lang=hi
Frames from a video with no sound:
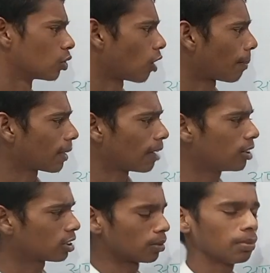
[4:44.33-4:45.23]
तो आपके
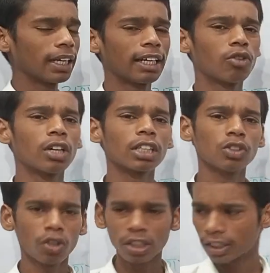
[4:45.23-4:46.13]
अभी समझ में आया होगा
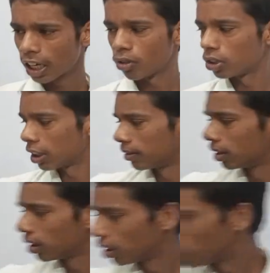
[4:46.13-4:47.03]
कि यौगिक क्या होते हैं